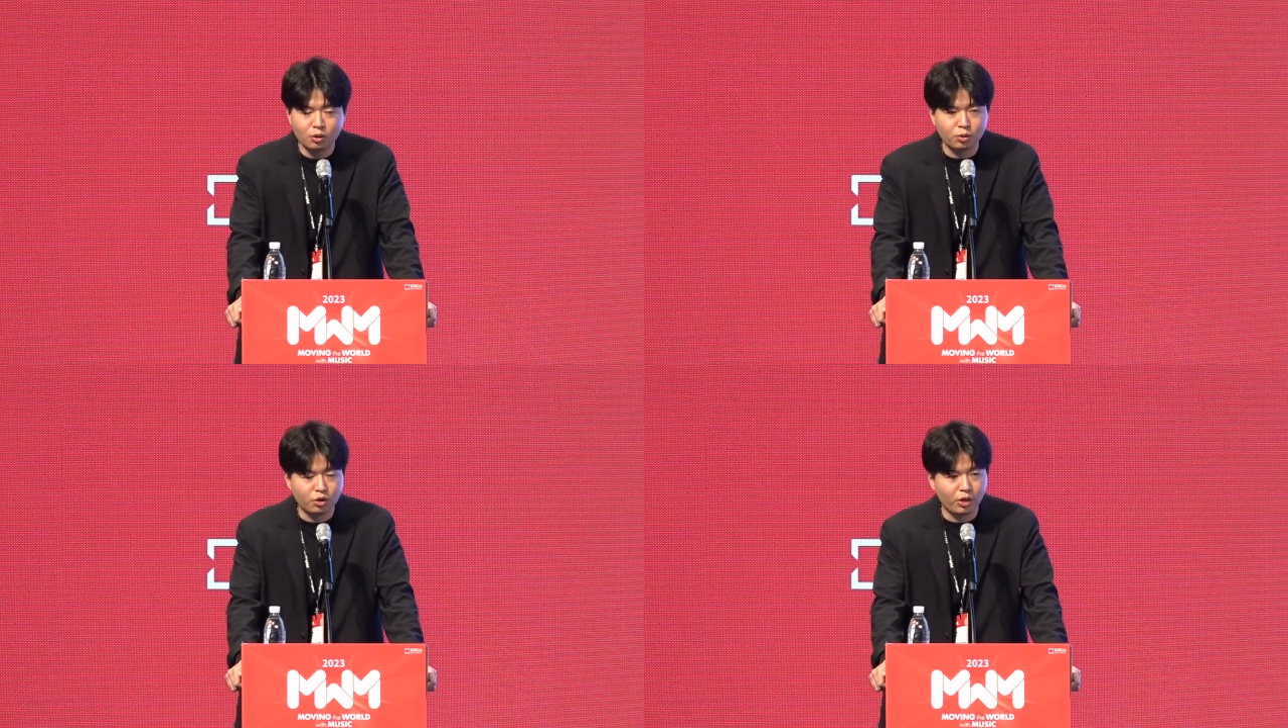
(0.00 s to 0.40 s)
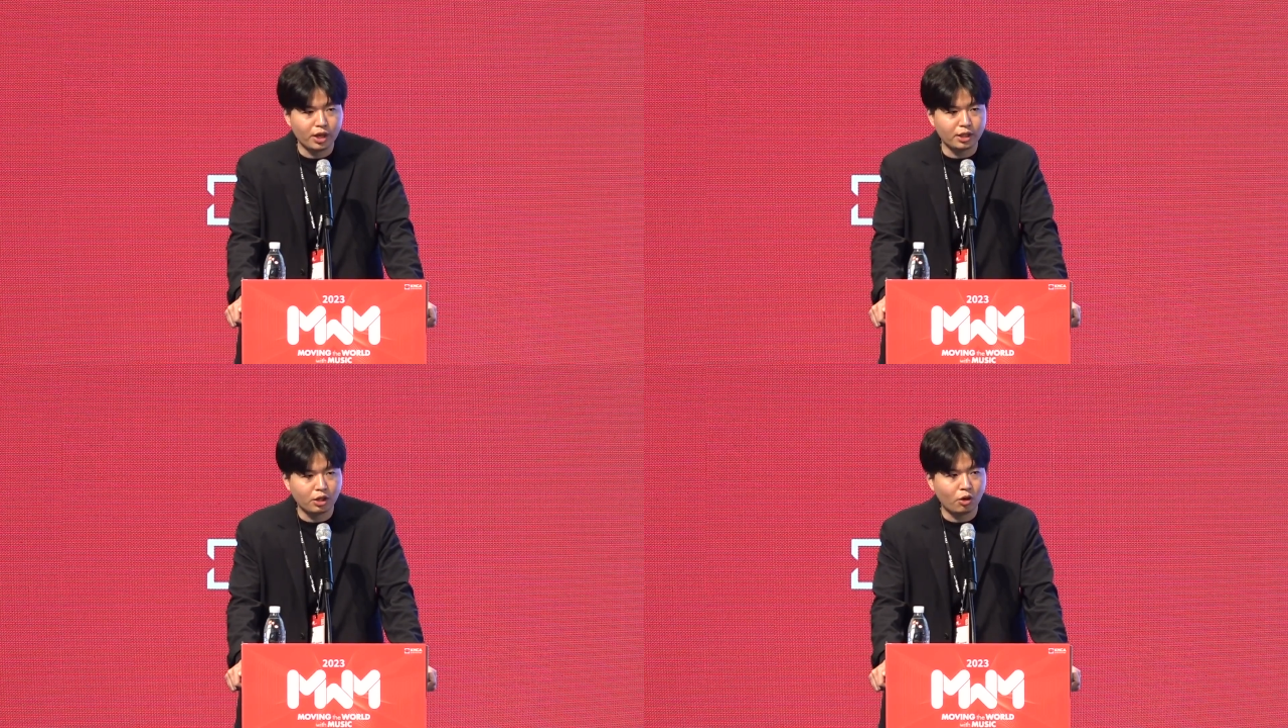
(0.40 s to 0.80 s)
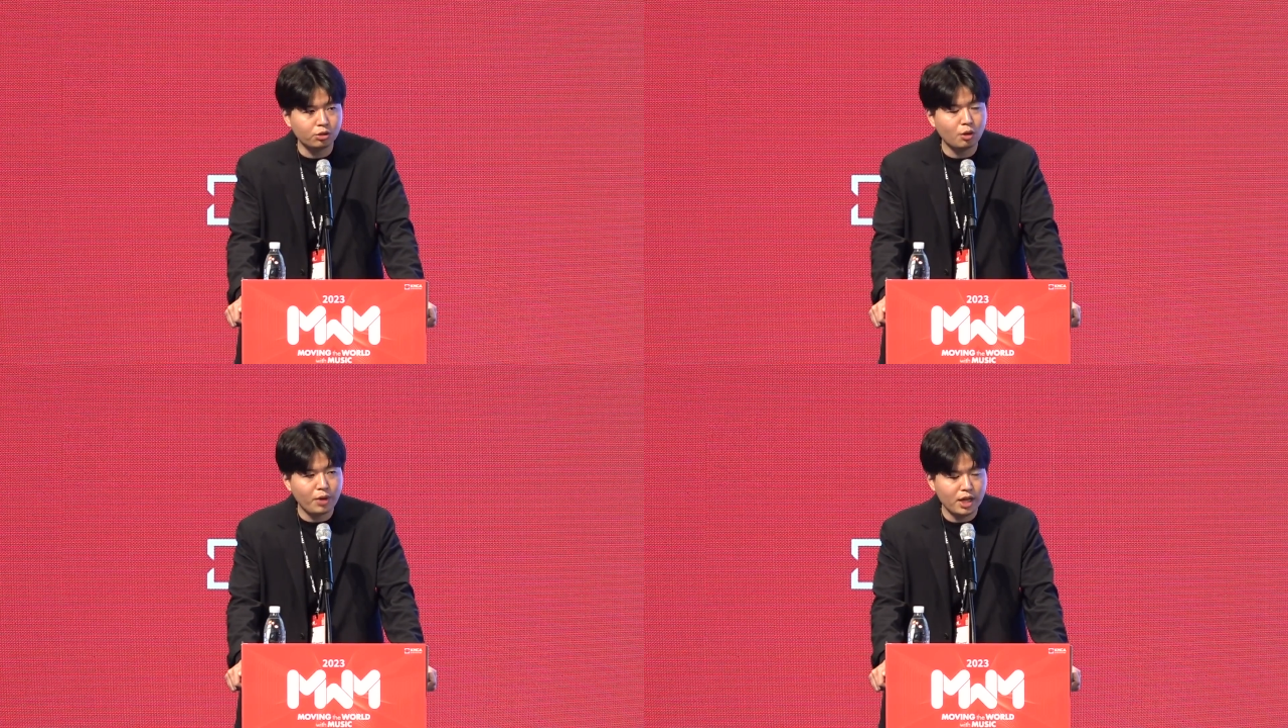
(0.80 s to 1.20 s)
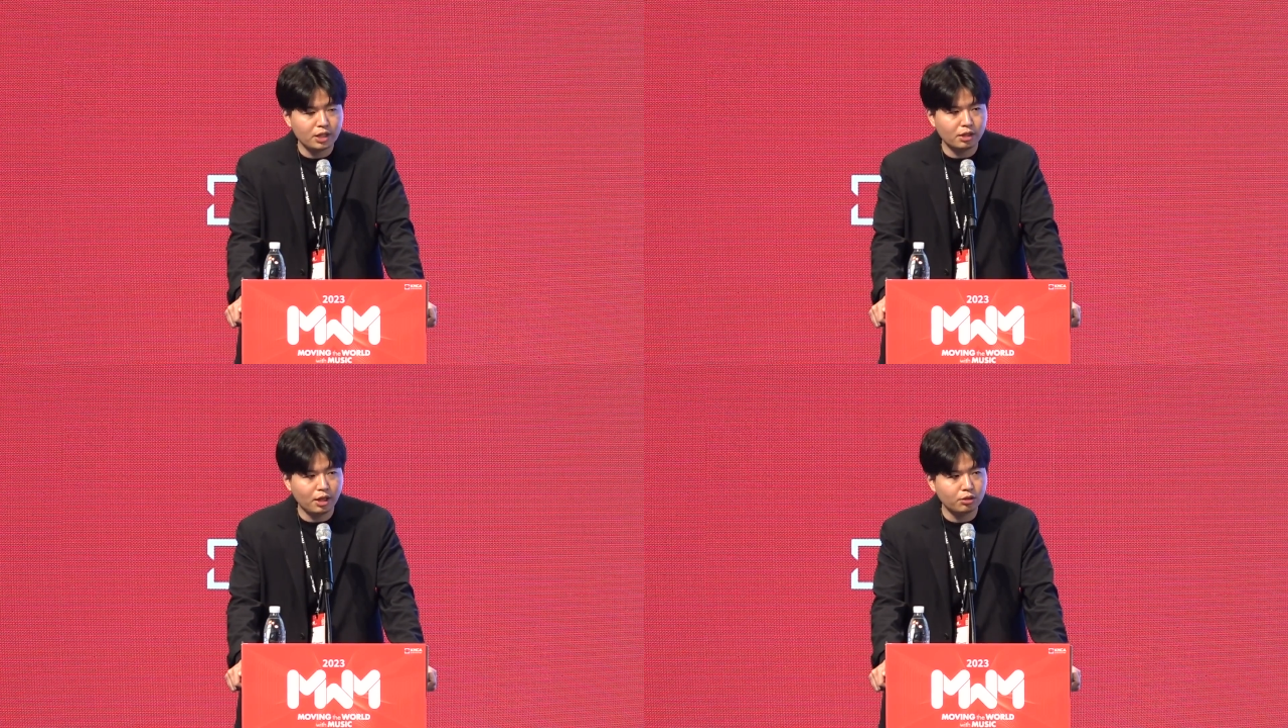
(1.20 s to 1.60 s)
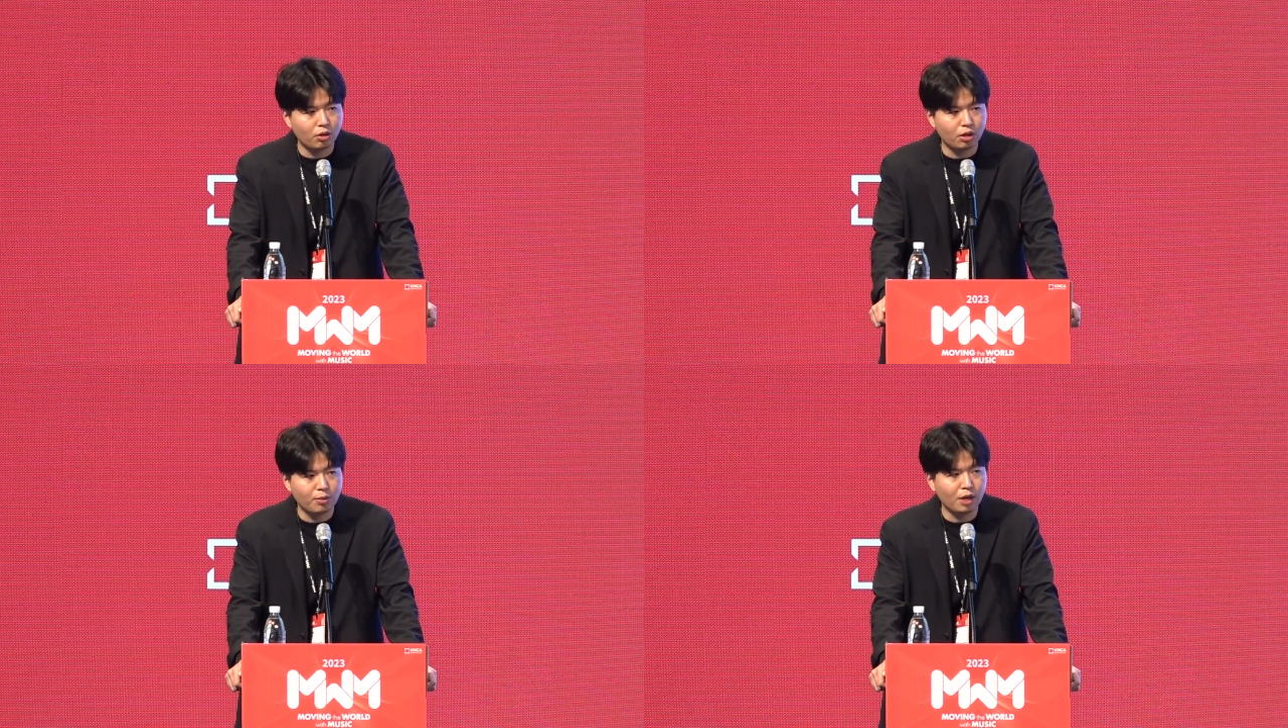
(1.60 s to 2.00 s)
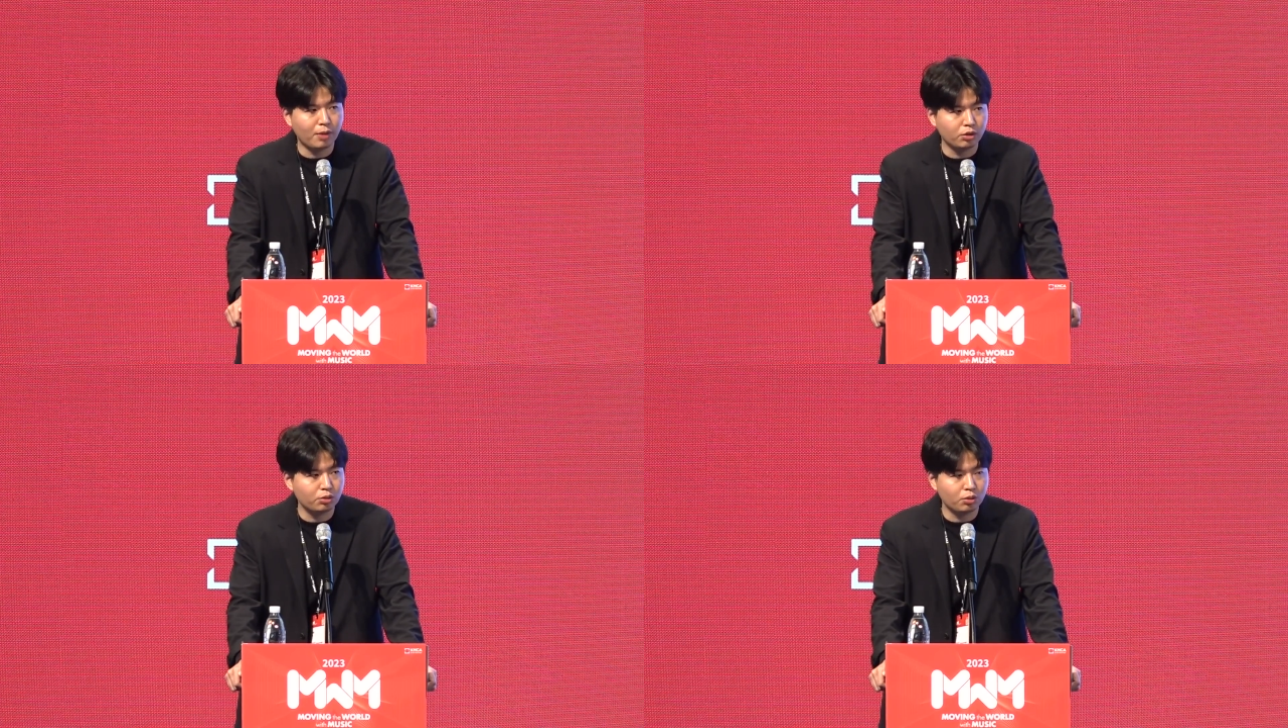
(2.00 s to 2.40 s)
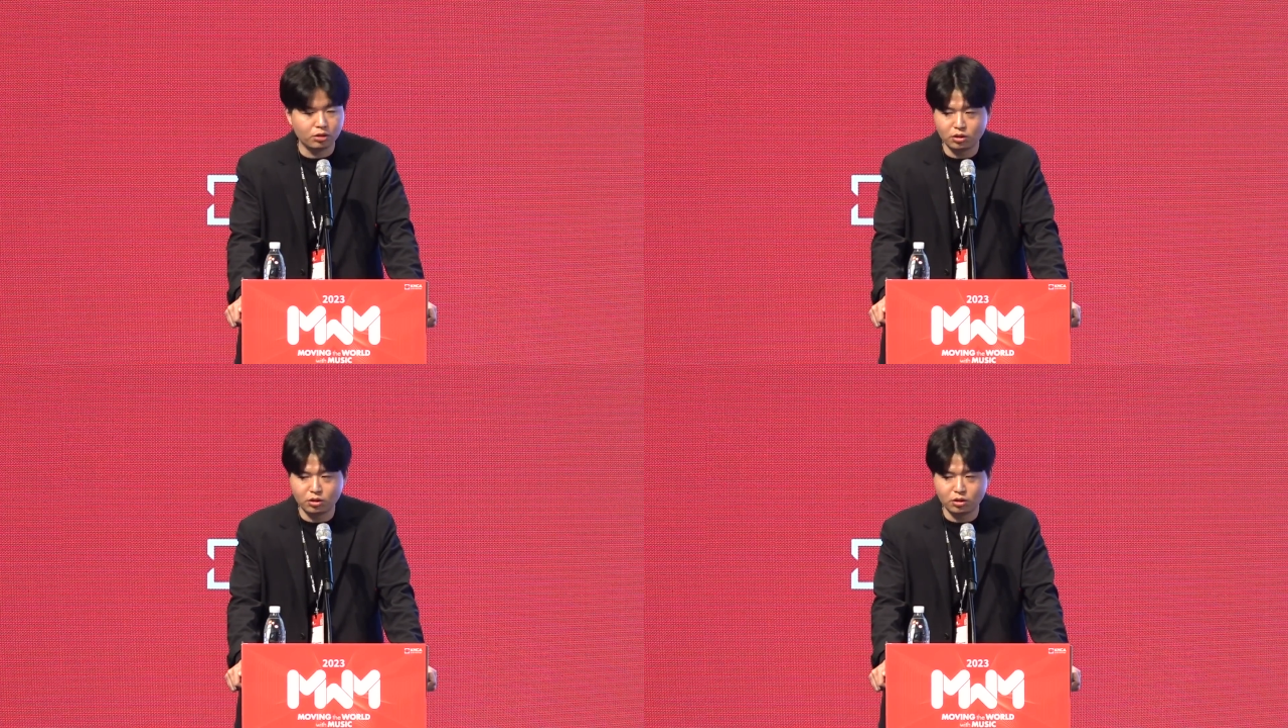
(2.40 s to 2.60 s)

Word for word: 또 저희가 이제 커스터마이징을 해서 음악을 만들 수도